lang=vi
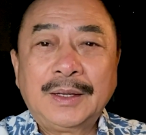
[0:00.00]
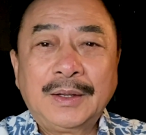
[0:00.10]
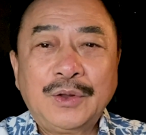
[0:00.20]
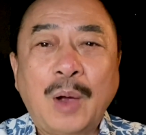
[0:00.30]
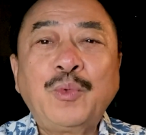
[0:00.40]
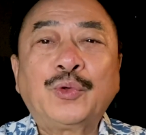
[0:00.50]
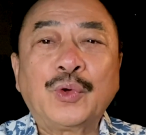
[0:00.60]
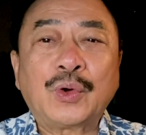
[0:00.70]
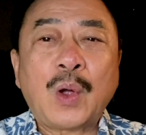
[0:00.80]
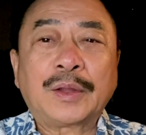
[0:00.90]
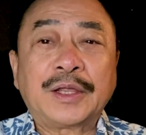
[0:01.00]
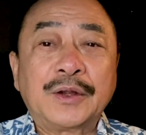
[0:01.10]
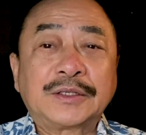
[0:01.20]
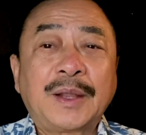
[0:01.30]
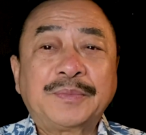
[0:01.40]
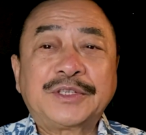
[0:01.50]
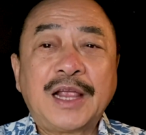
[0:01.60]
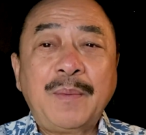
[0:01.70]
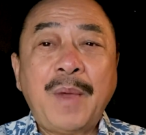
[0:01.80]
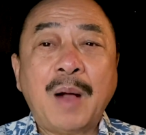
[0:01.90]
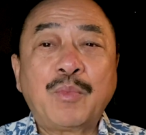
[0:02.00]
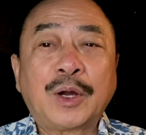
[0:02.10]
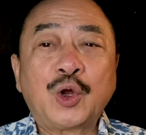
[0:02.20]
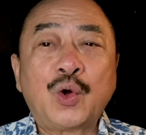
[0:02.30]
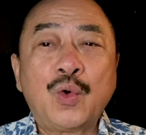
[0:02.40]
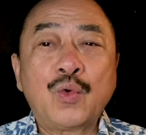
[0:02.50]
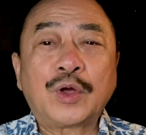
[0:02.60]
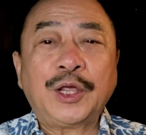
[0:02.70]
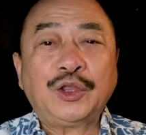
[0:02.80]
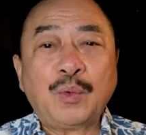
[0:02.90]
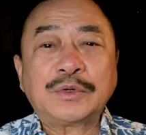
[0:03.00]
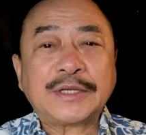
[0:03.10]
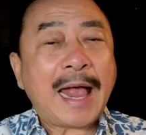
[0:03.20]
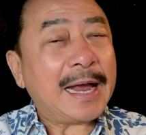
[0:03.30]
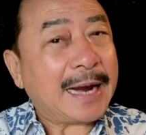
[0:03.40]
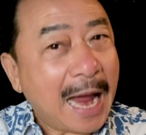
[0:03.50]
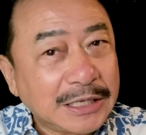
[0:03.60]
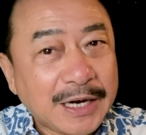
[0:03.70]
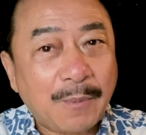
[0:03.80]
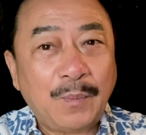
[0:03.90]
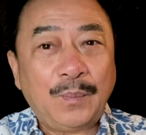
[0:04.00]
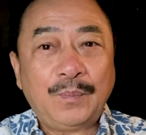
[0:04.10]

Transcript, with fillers: nhóm của tụi con thì được sắp xếp ở một cái khu ký túc xá khá rộng